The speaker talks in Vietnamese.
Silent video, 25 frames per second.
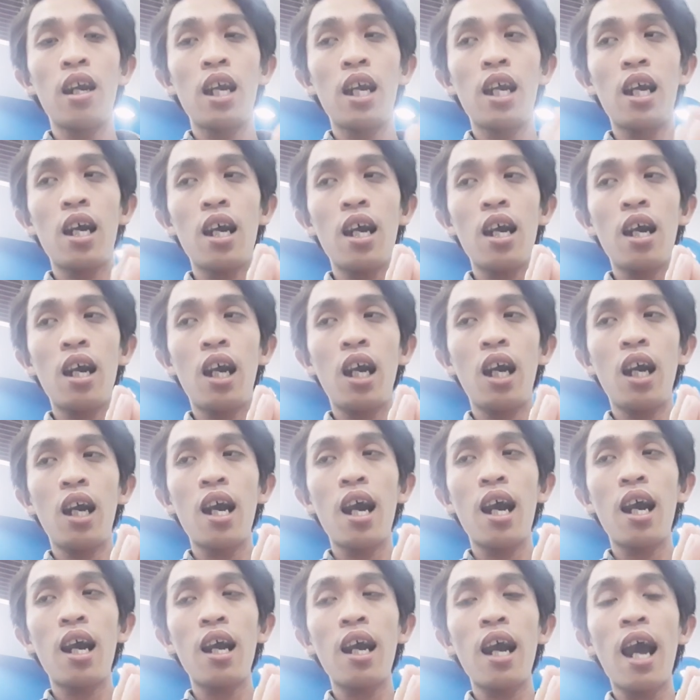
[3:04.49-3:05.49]
à,
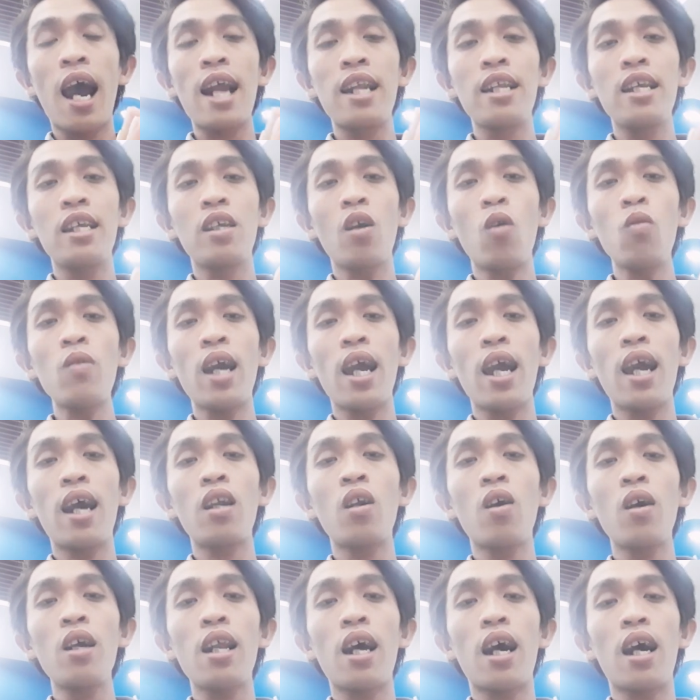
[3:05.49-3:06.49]
anh với chú này
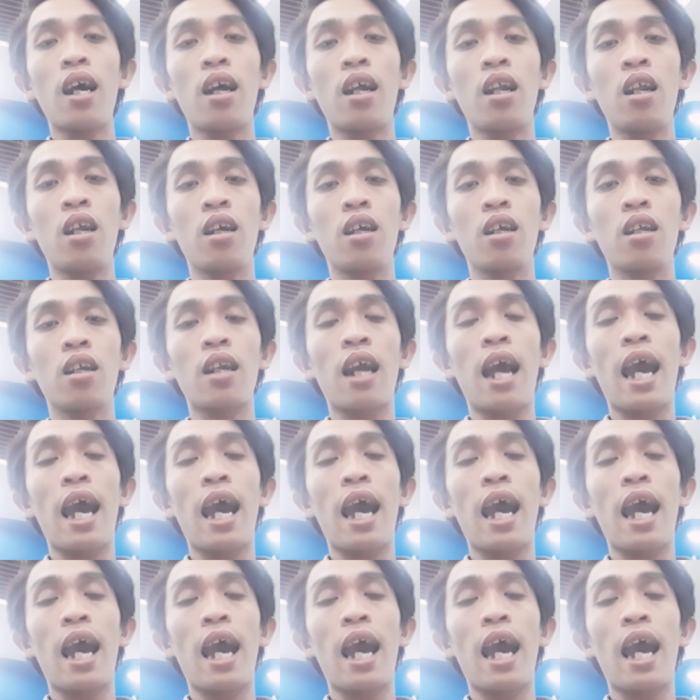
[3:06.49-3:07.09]
nói là ừ,